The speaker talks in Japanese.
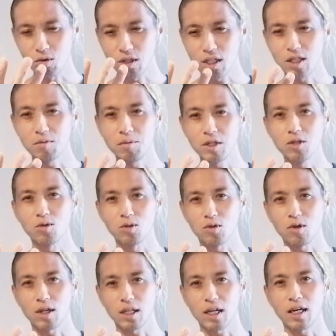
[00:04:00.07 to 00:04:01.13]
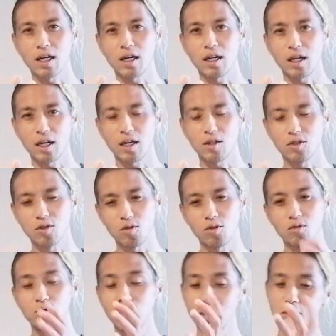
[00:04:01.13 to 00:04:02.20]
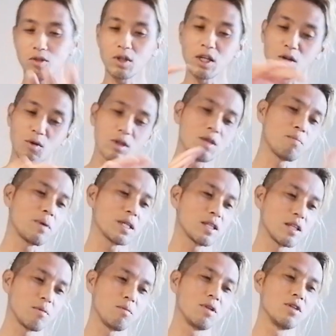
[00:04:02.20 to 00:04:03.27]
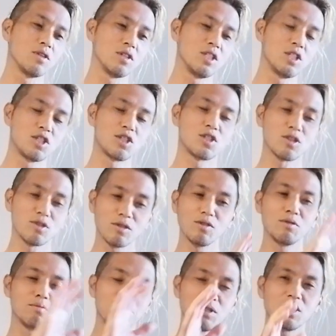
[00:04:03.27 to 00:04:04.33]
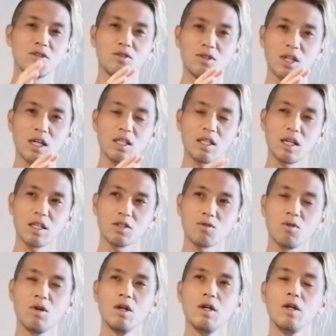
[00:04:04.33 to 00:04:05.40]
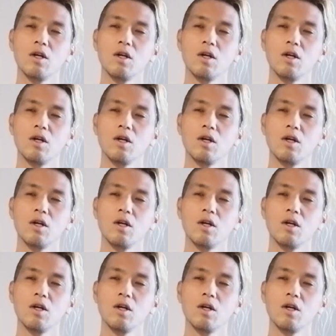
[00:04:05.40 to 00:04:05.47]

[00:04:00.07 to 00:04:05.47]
本的に見ることがないから、そ植える時にこうやってパッて見る、一瞬見るぐらいで、その、